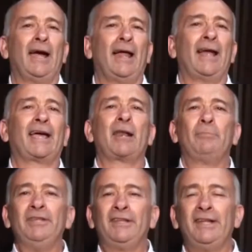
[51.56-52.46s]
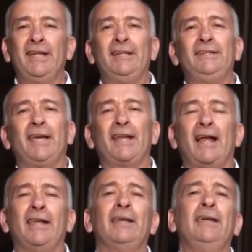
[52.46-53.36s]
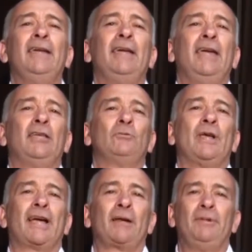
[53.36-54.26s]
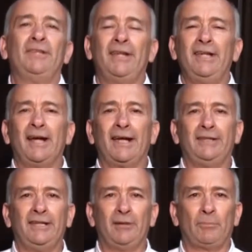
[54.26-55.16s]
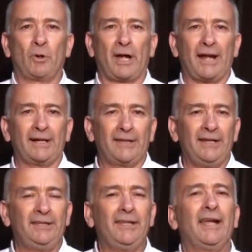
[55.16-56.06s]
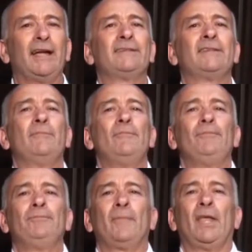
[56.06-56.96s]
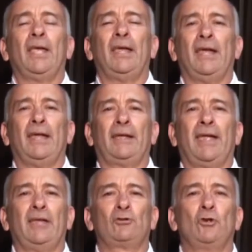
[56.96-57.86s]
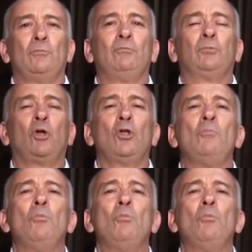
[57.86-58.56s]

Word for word: a la carpintería integral. Es una carpintería que tiene por características eh, que son todos